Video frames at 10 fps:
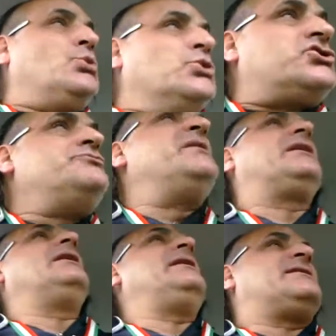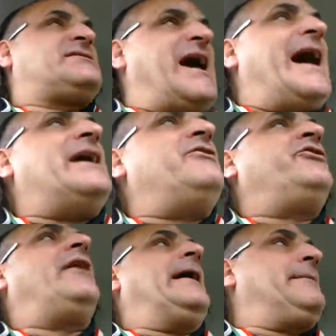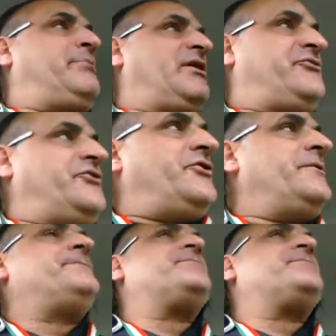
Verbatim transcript: Duschmittel, eine Seife, ein Parfüm,